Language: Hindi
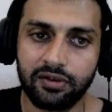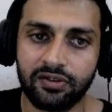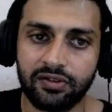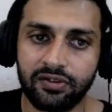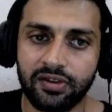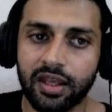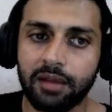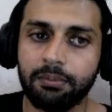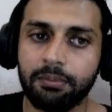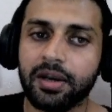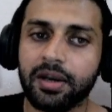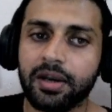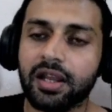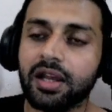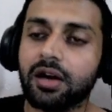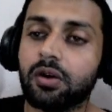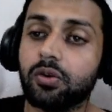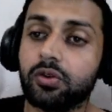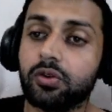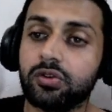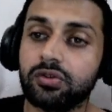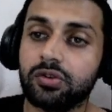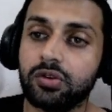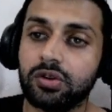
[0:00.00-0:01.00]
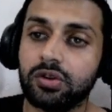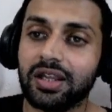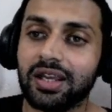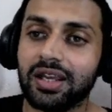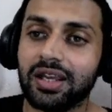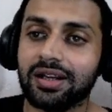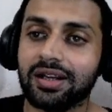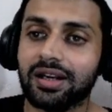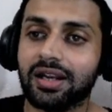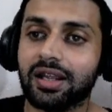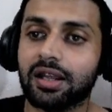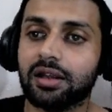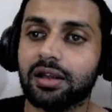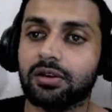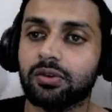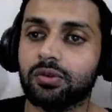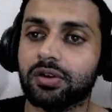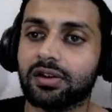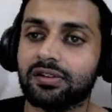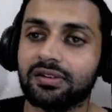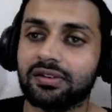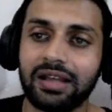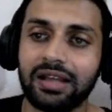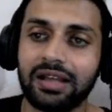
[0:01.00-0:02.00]
सेम लेआउट को देखना है
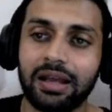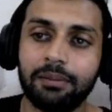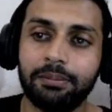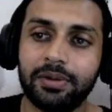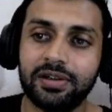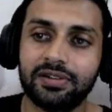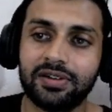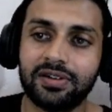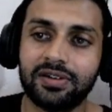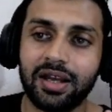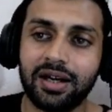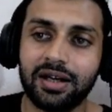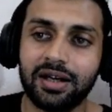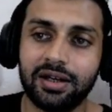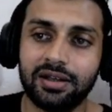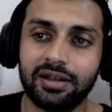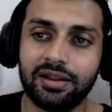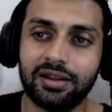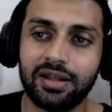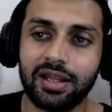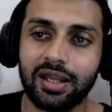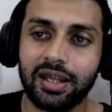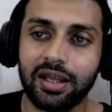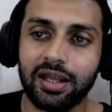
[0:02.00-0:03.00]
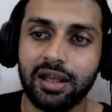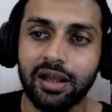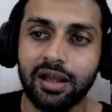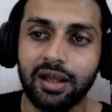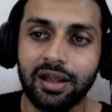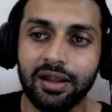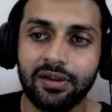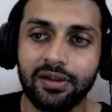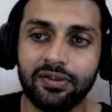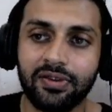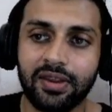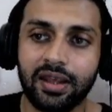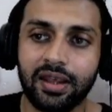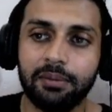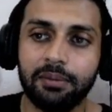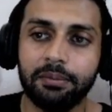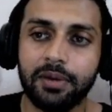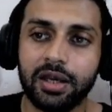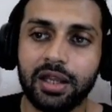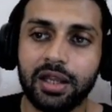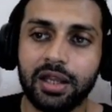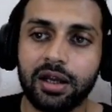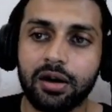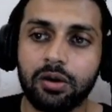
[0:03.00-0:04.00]
क्योंकि स्कैमर्स क्या करते हैं सेम
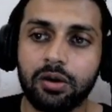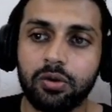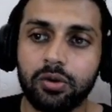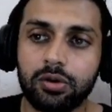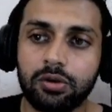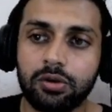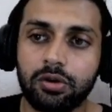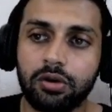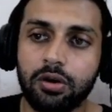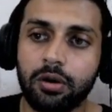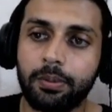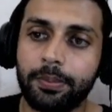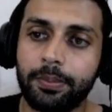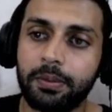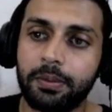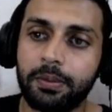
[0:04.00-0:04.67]
लेआउट को कॉपी